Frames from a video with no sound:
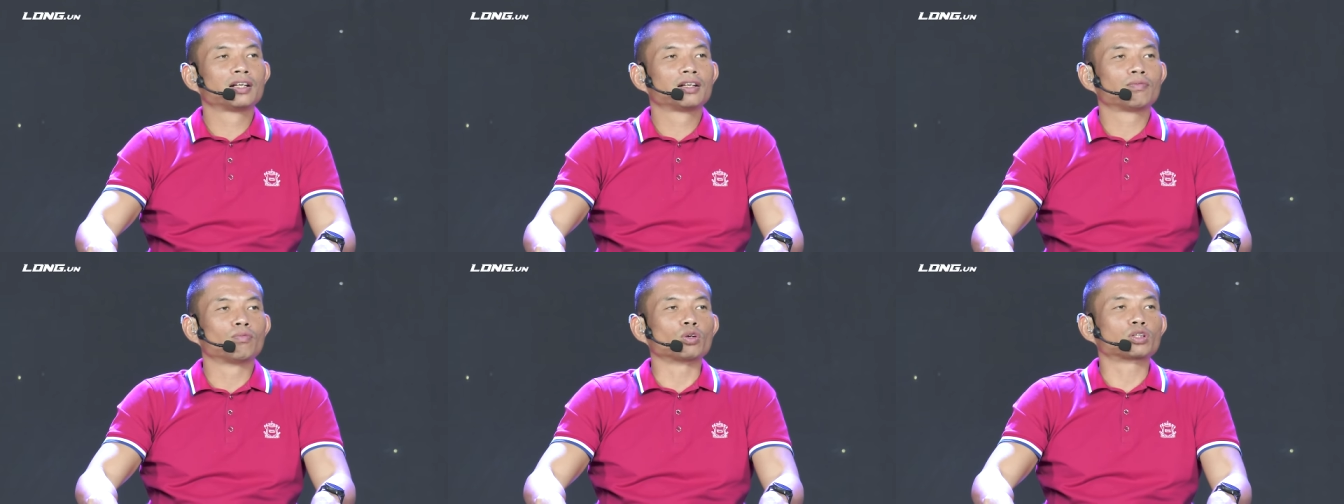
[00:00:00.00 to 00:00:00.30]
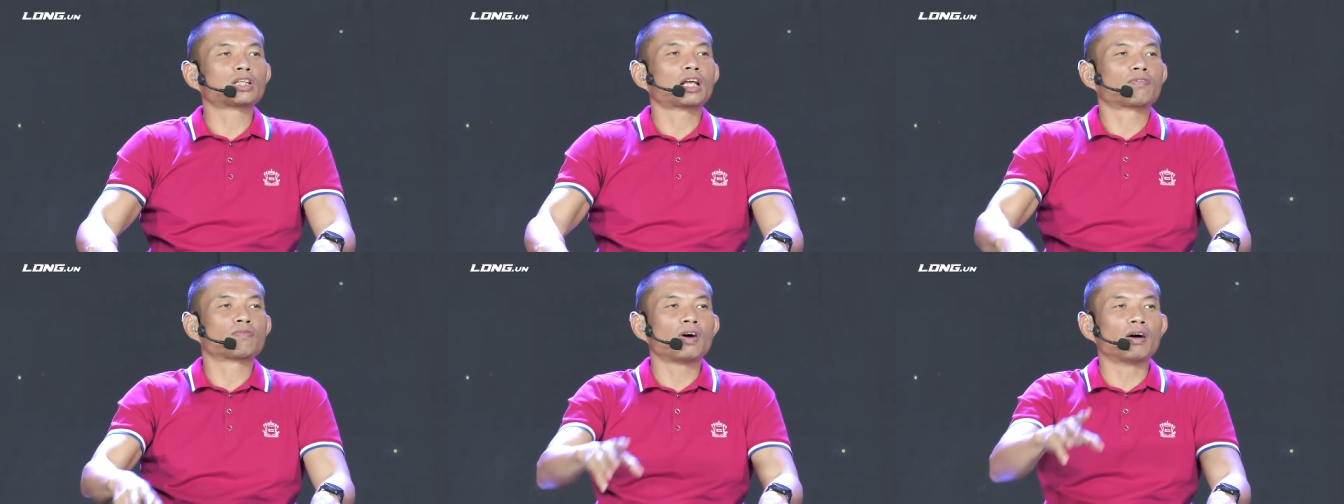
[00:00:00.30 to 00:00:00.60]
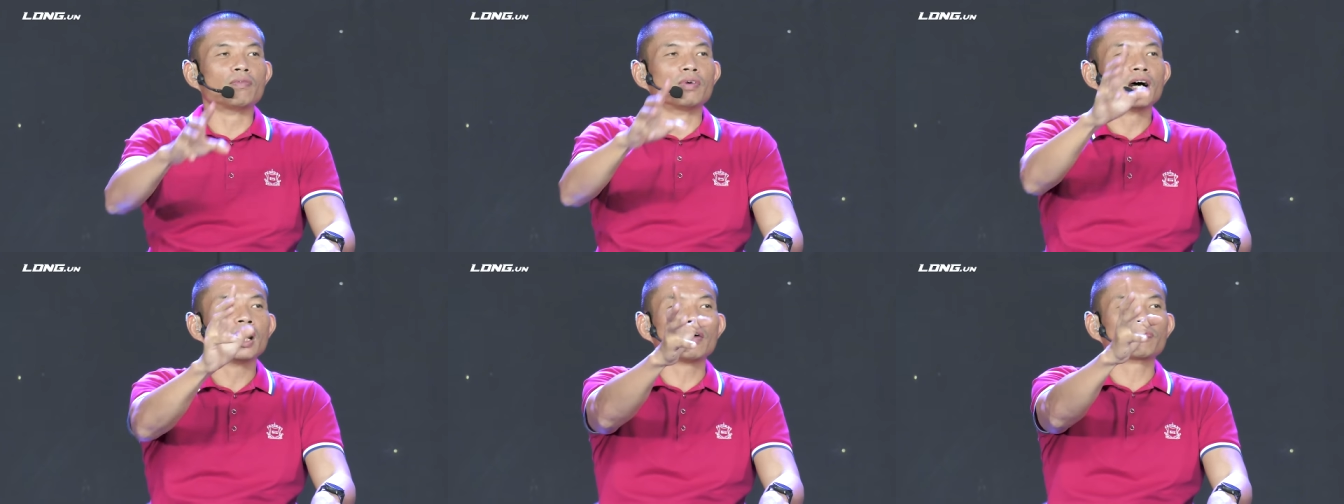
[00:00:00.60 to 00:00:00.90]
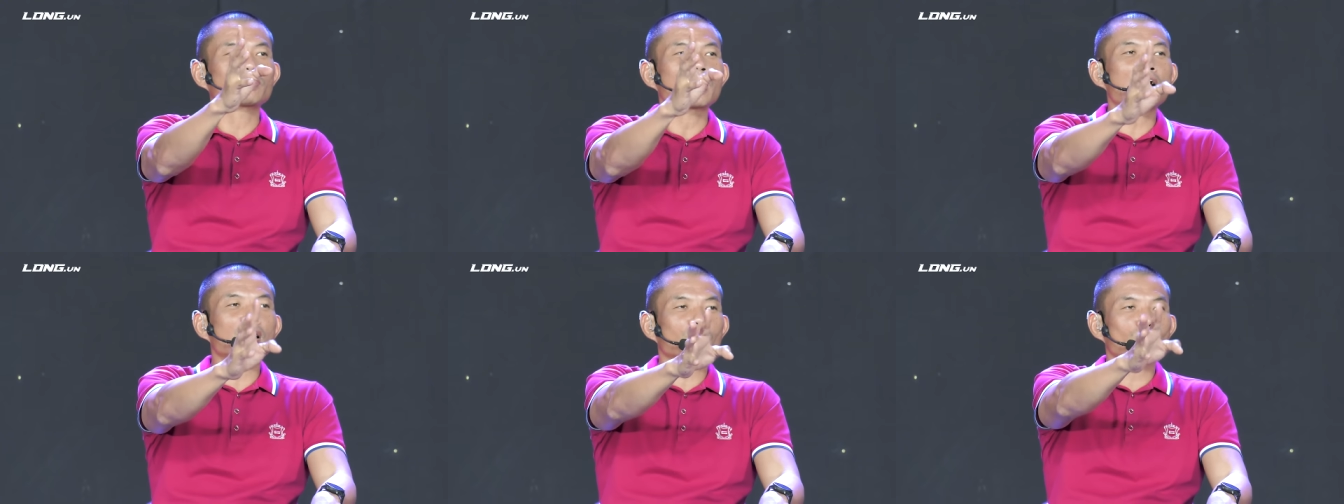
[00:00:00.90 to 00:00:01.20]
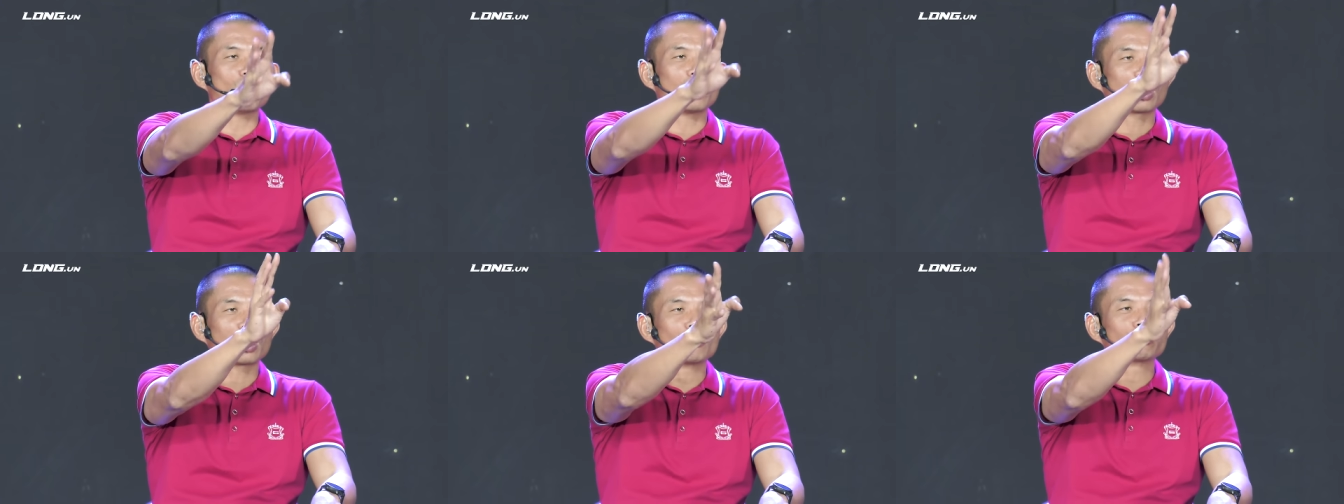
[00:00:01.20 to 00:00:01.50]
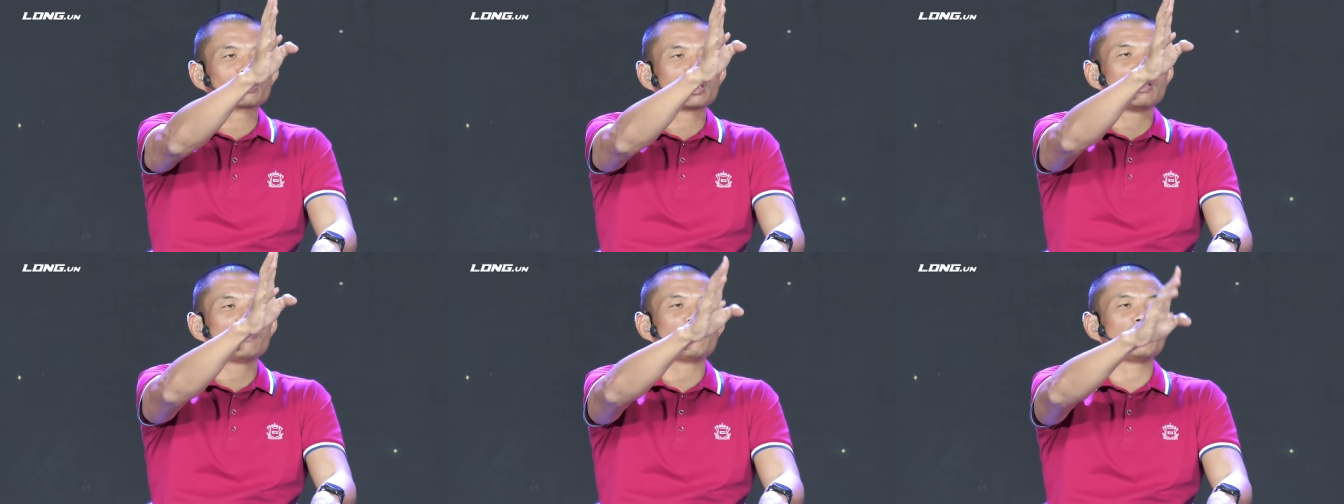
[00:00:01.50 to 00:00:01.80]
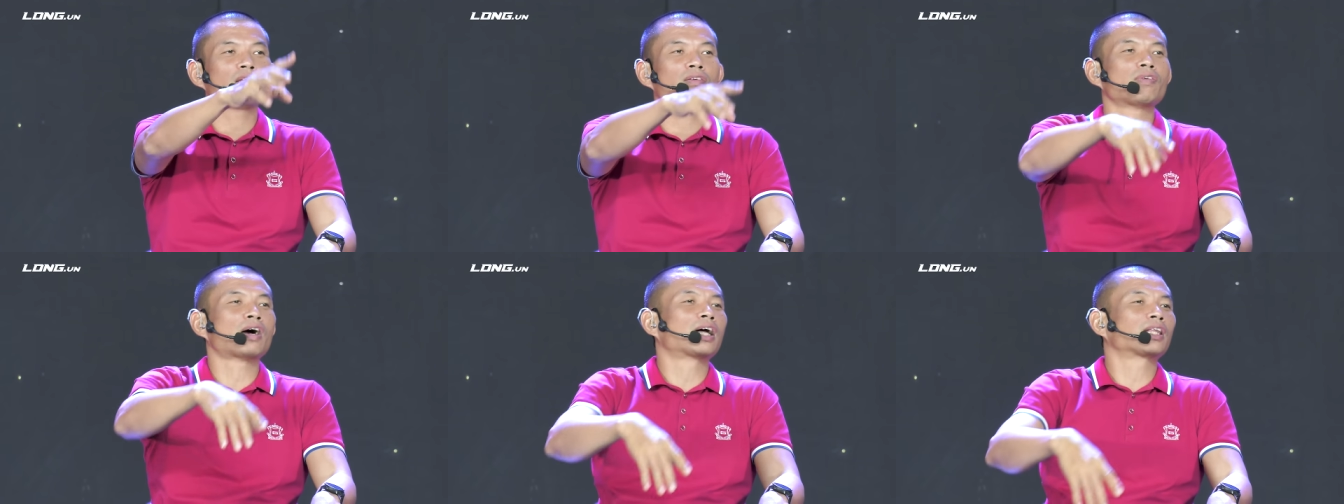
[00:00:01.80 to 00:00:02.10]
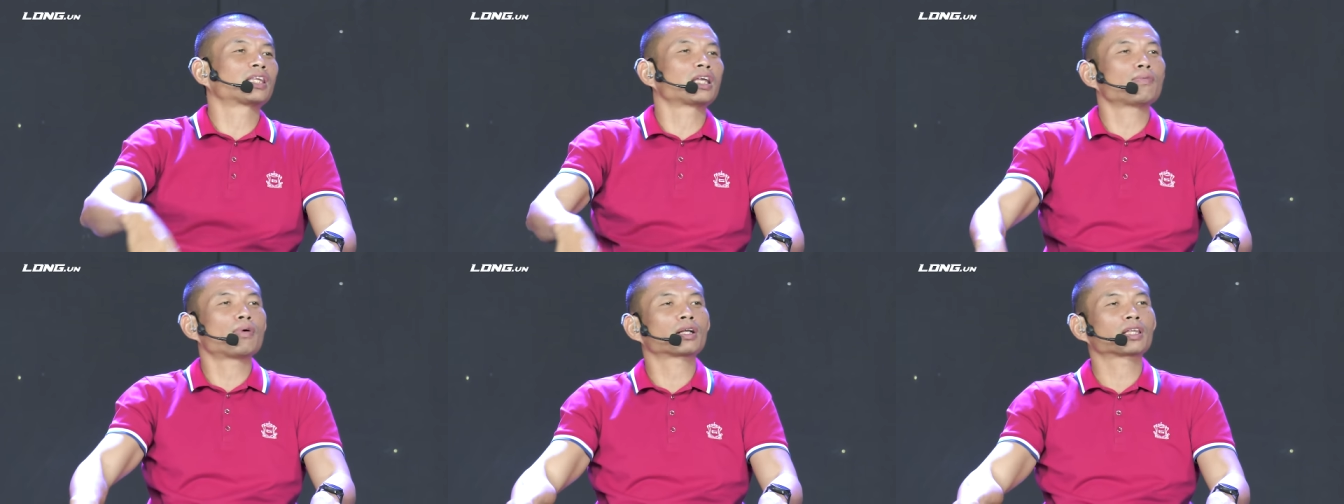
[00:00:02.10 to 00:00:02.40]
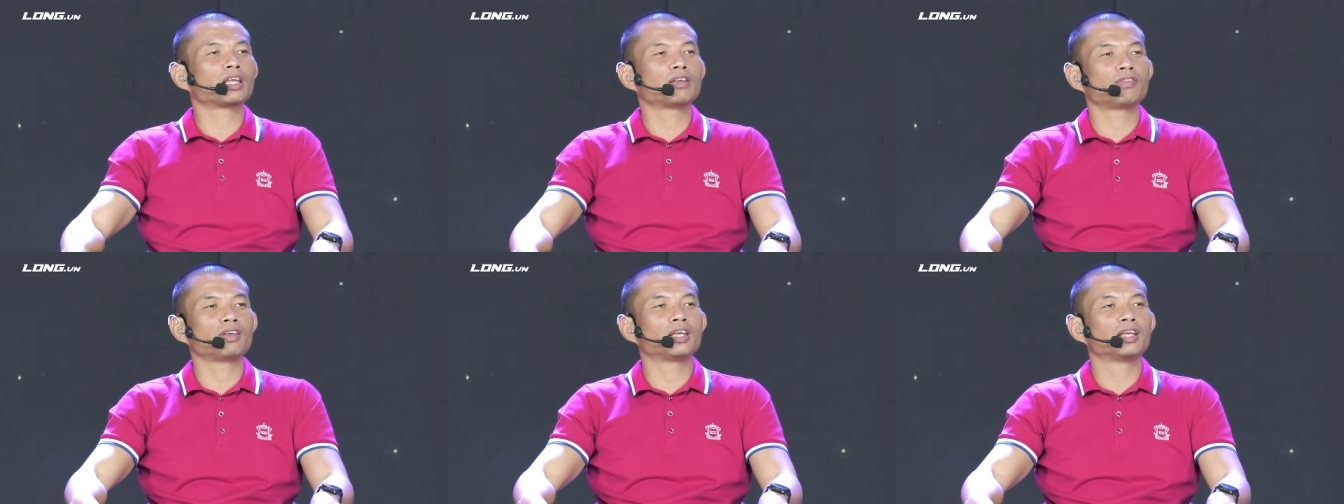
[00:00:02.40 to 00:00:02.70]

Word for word: một sản phẩm hợp tác của Long TV và Tây Bắc TV